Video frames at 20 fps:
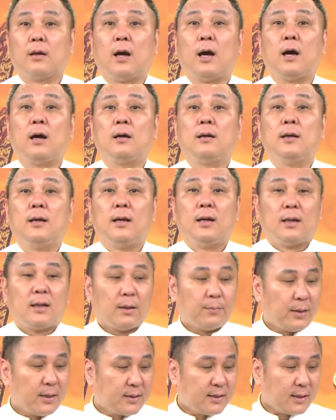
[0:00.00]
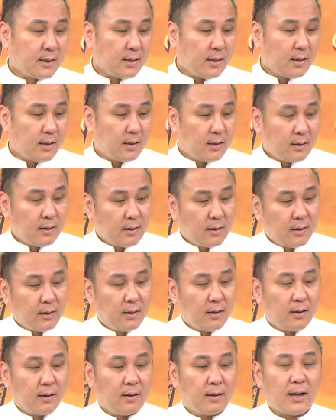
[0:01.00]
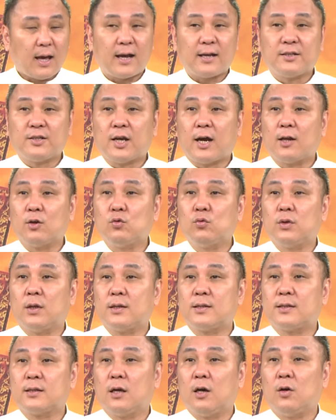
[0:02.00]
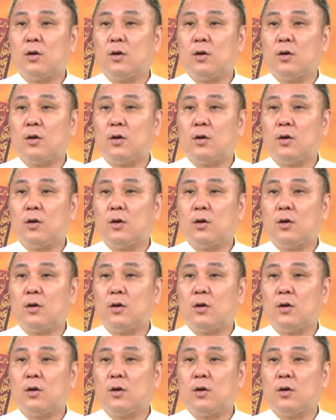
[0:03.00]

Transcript: 好，那么这个。赖加入了之